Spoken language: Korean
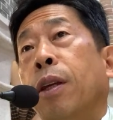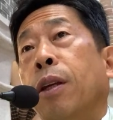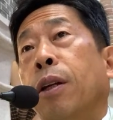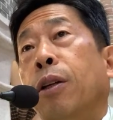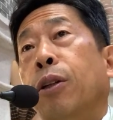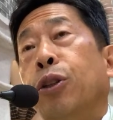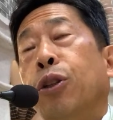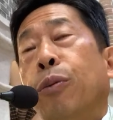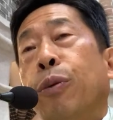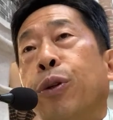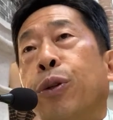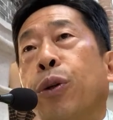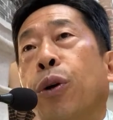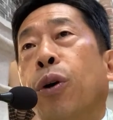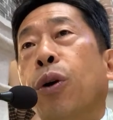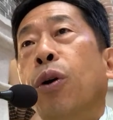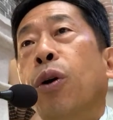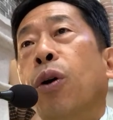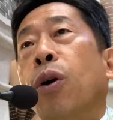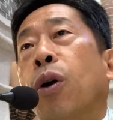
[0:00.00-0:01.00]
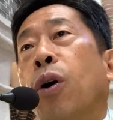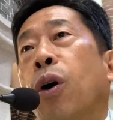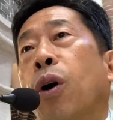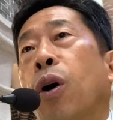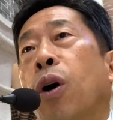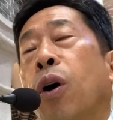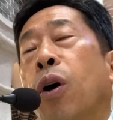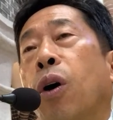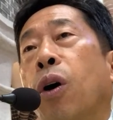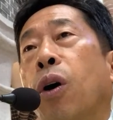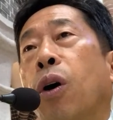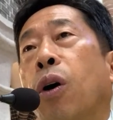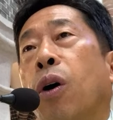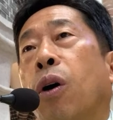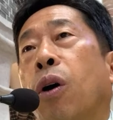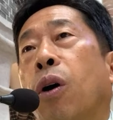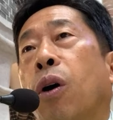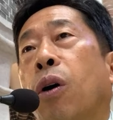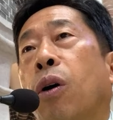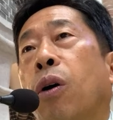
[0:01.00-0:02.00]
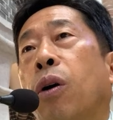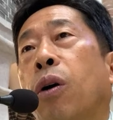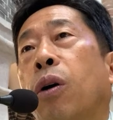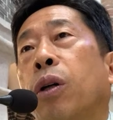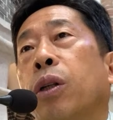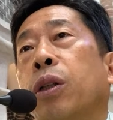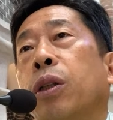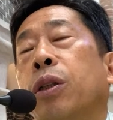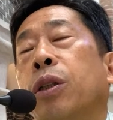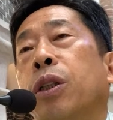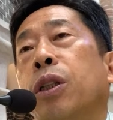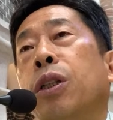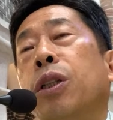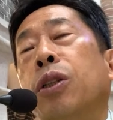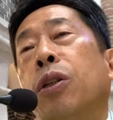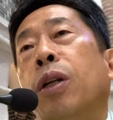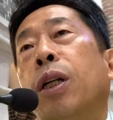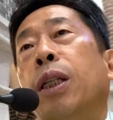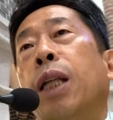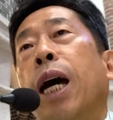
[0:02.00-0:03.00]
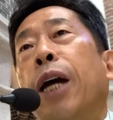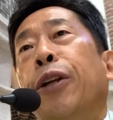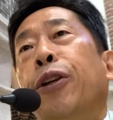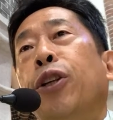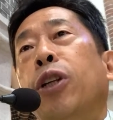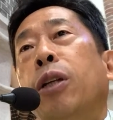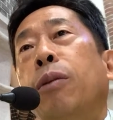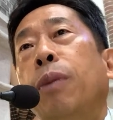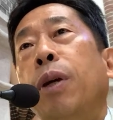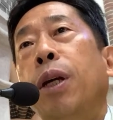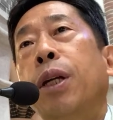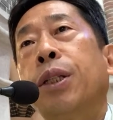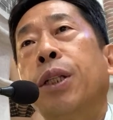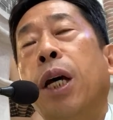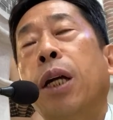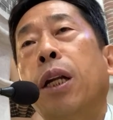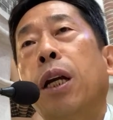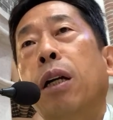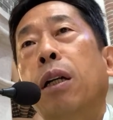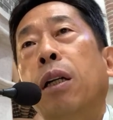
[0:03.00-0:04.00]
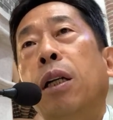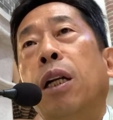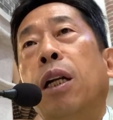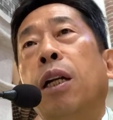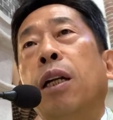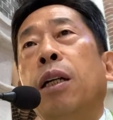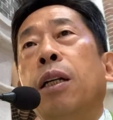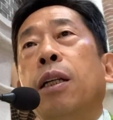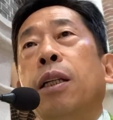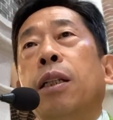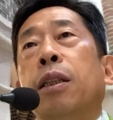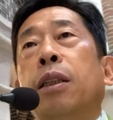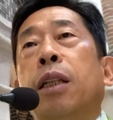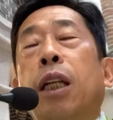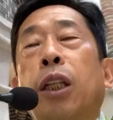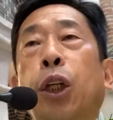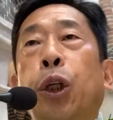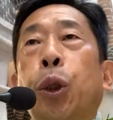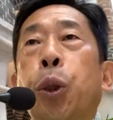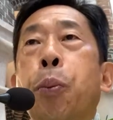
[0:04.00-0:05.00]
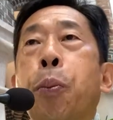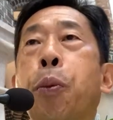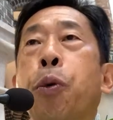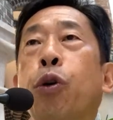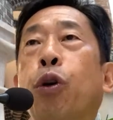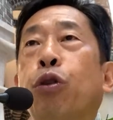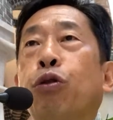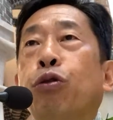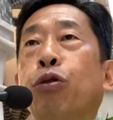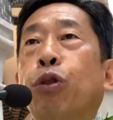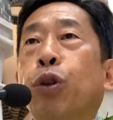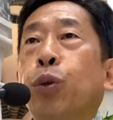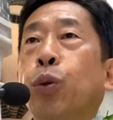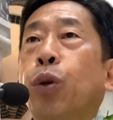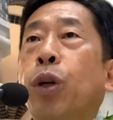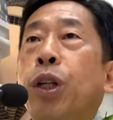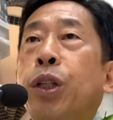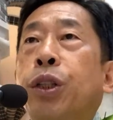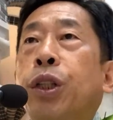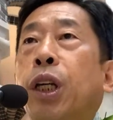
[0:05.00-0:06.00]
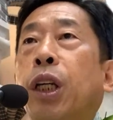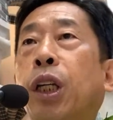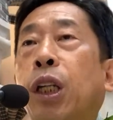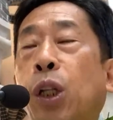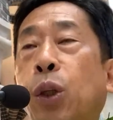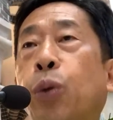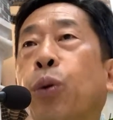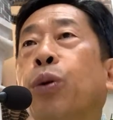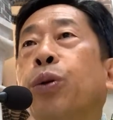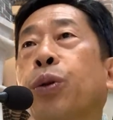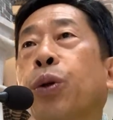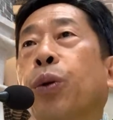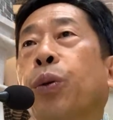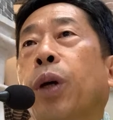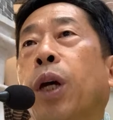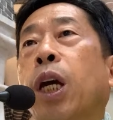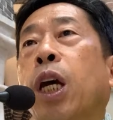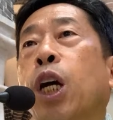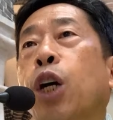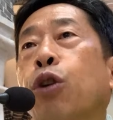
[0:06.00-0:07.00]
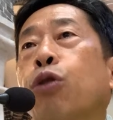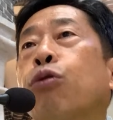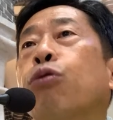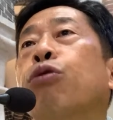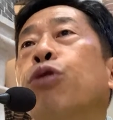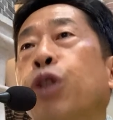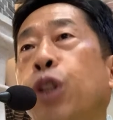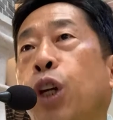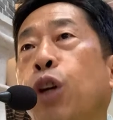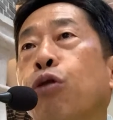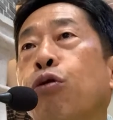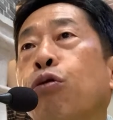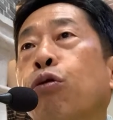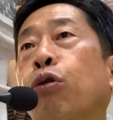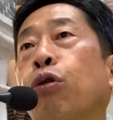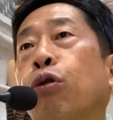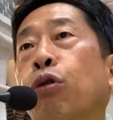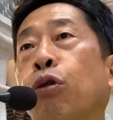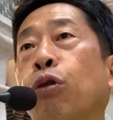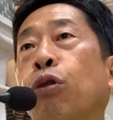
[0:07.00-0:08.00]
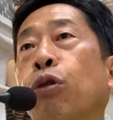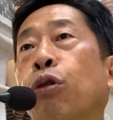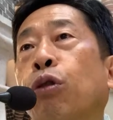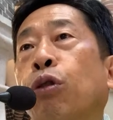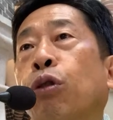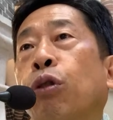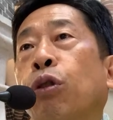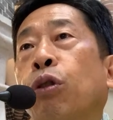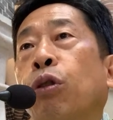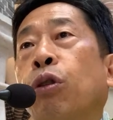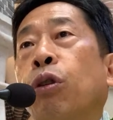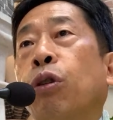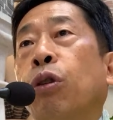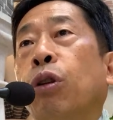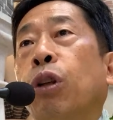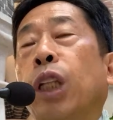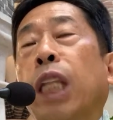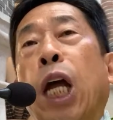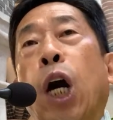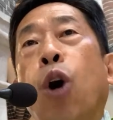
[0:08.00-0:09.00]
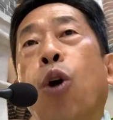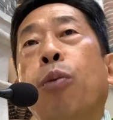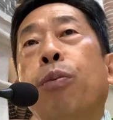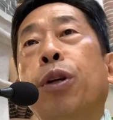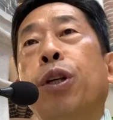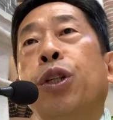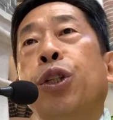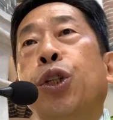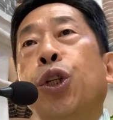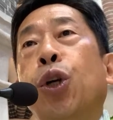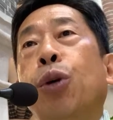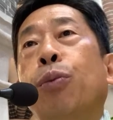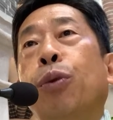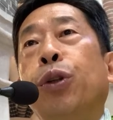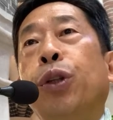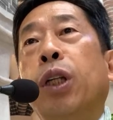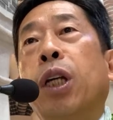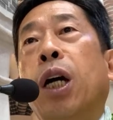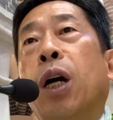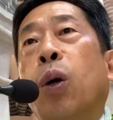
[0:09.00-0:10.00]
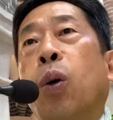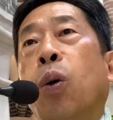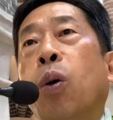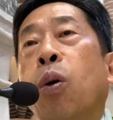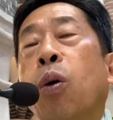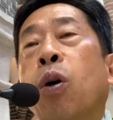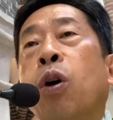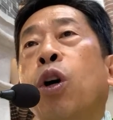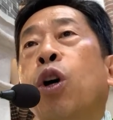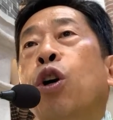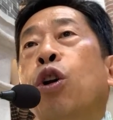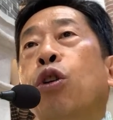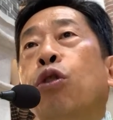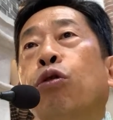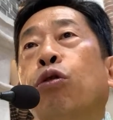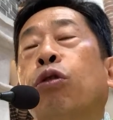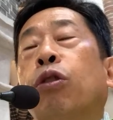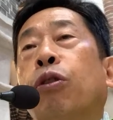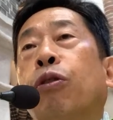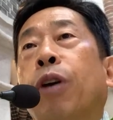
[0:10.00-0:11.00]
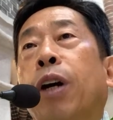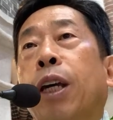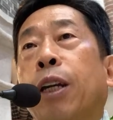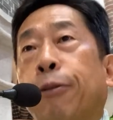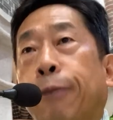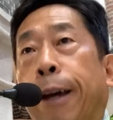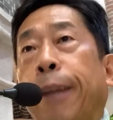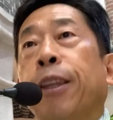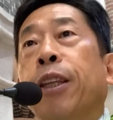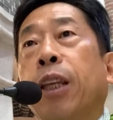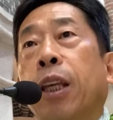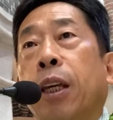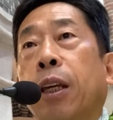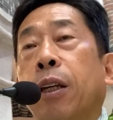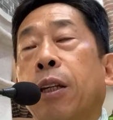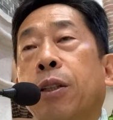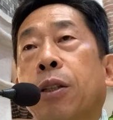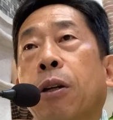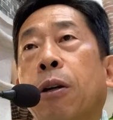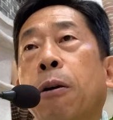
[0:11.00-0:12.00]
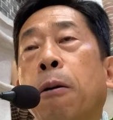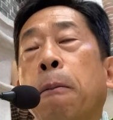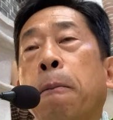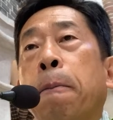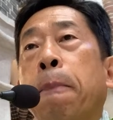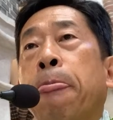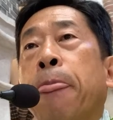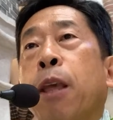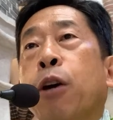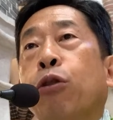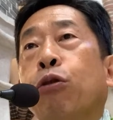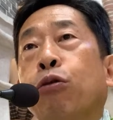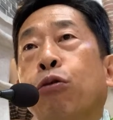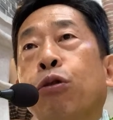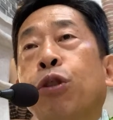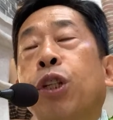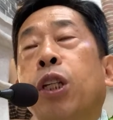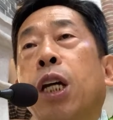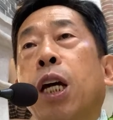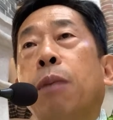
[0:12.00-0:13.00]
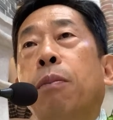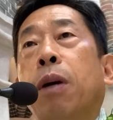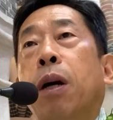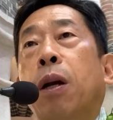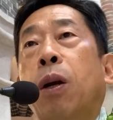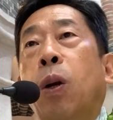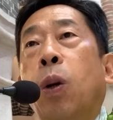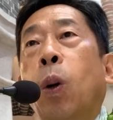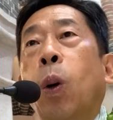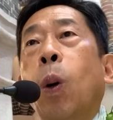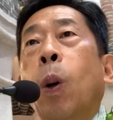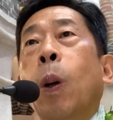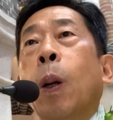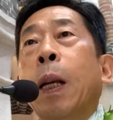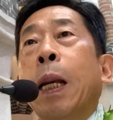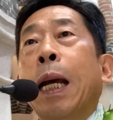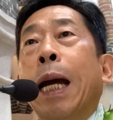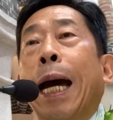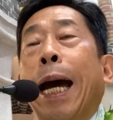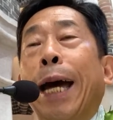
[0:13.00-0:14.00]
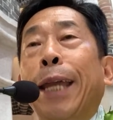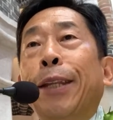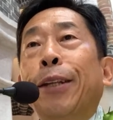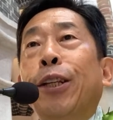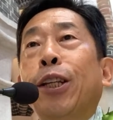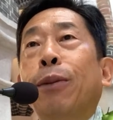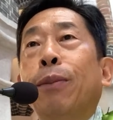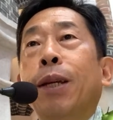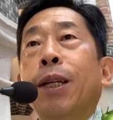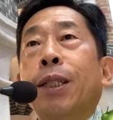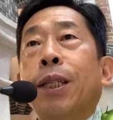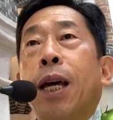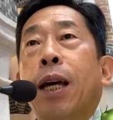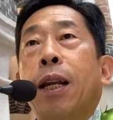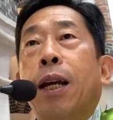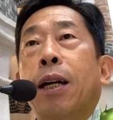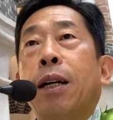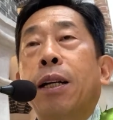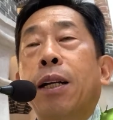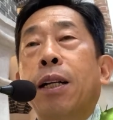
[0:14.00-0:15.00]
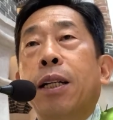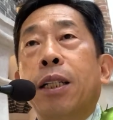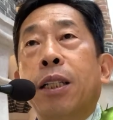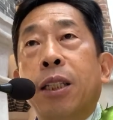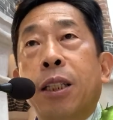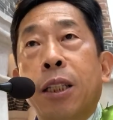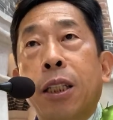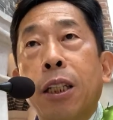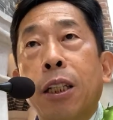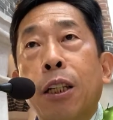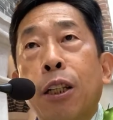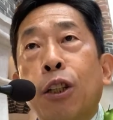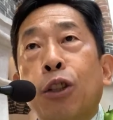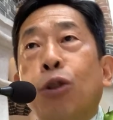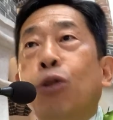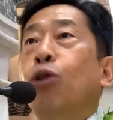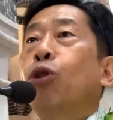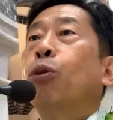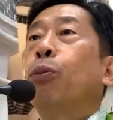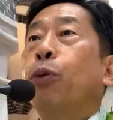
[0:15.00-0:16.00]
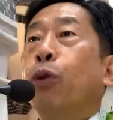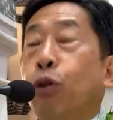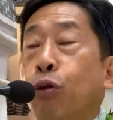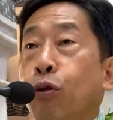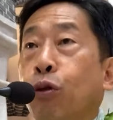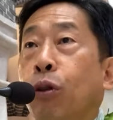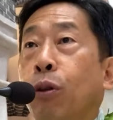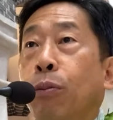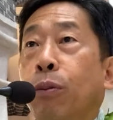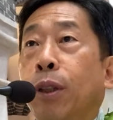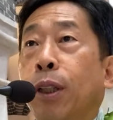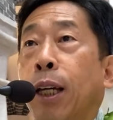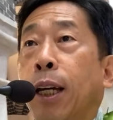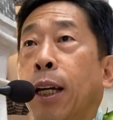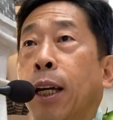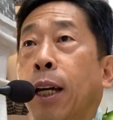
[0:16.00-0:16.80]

그 점에서 어, 진정한 하느님의 사랑을 제대로 보여준 것이 오늘 제 1독서의 룻이에요. 룻. 나오미 시어머니하고 룻과의 관계에서 룻이야말로 하느님의 사랑을 진정으로 보여준 겁니다.